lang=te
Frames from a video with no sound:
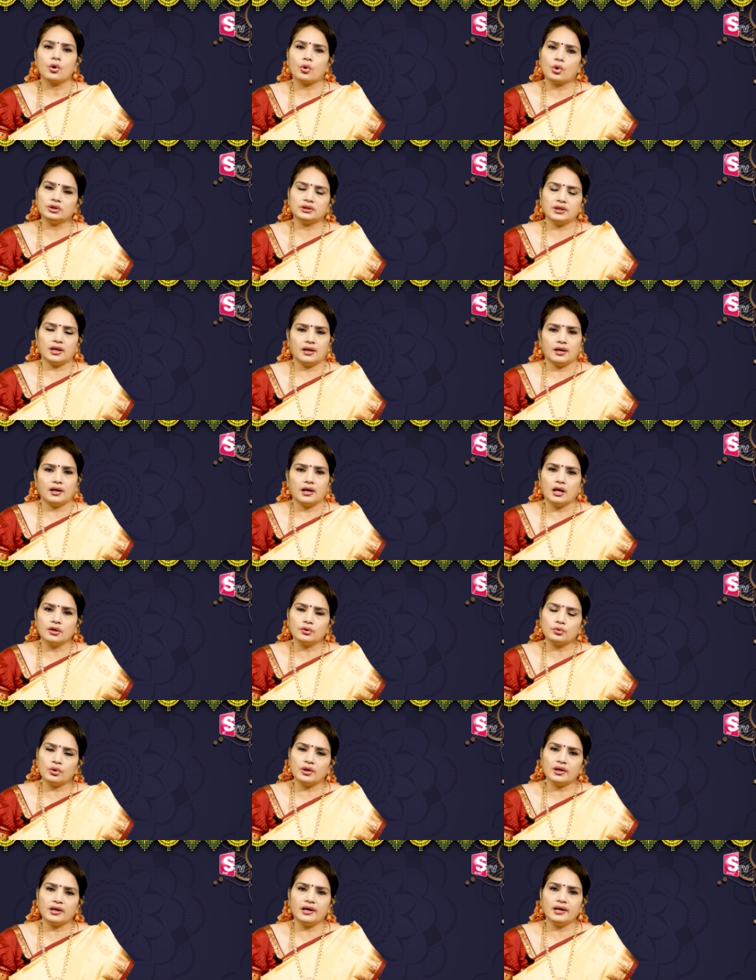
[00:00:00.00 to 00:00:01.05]
కొంత
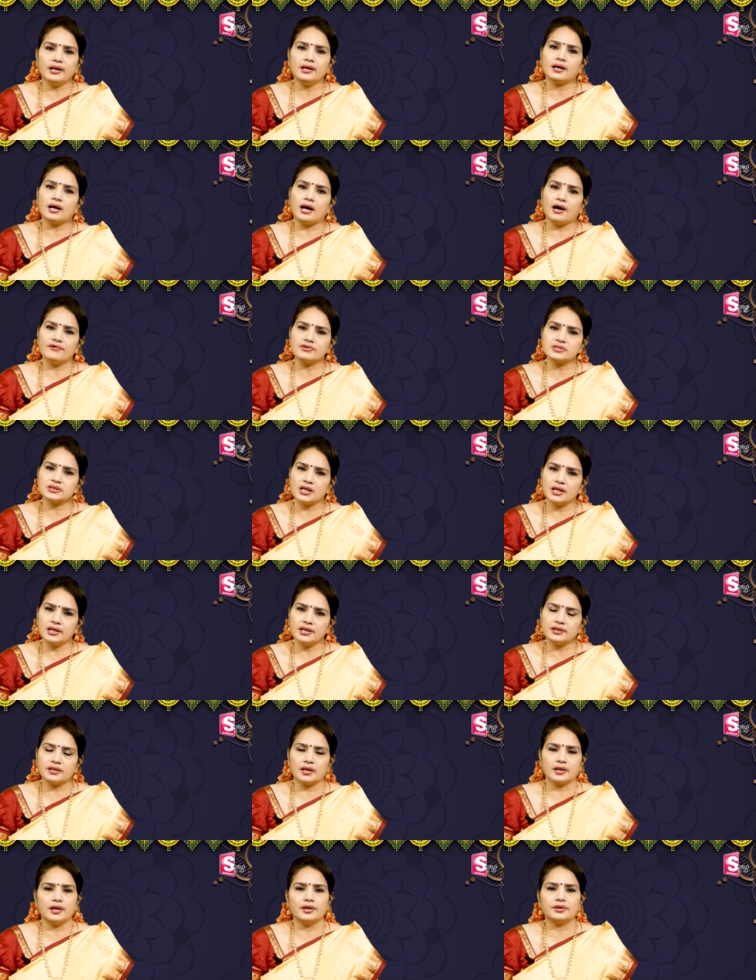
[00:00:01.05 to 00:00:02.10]
అనుకూలంగానే
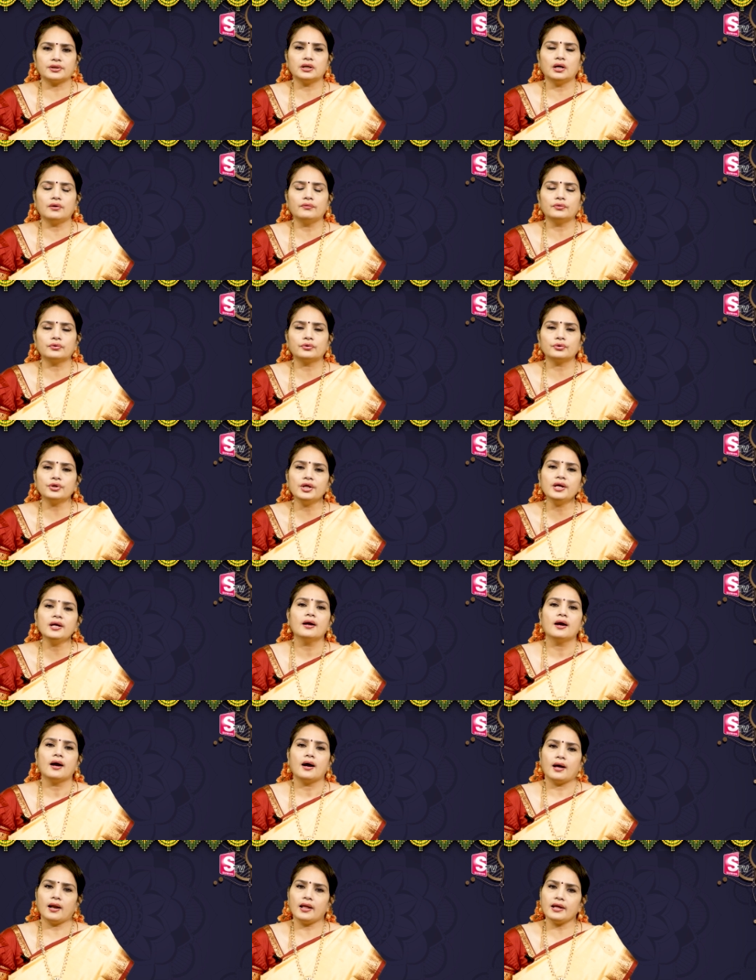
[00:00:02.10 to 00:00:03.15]
అవసరానికి తగినట్టుగా ఉంటుంది
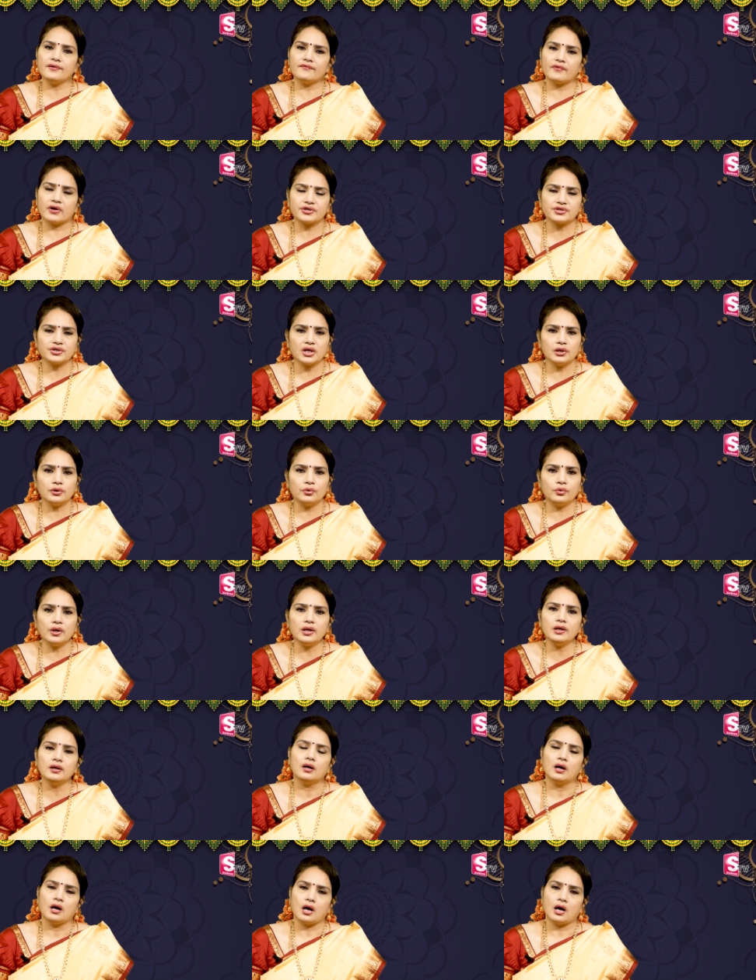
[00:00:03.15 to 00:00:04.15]
అలాగే వర్షాలు కూడా